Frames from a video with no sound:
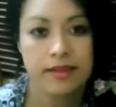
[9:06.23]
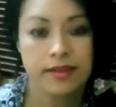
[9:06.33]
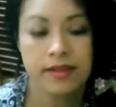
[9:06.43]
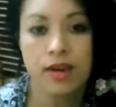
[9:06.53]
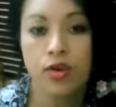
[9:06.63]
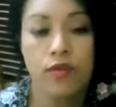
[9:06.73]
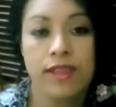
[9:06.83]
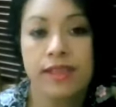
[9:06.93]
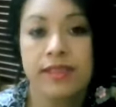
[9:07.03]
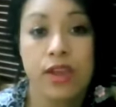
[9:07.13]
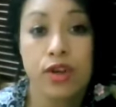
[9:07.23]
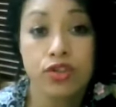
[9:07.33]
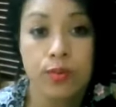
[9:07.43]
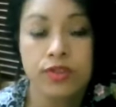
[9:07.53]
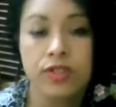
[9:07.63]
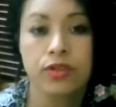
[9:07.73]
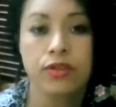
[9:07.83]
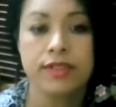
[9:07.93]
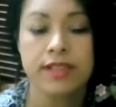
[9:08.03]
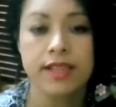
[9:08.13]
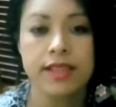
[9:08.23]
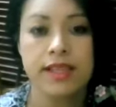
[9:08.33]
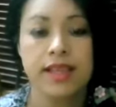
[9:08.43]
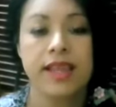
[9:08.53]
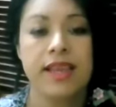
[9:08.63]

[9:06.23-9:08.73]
98% de esa gente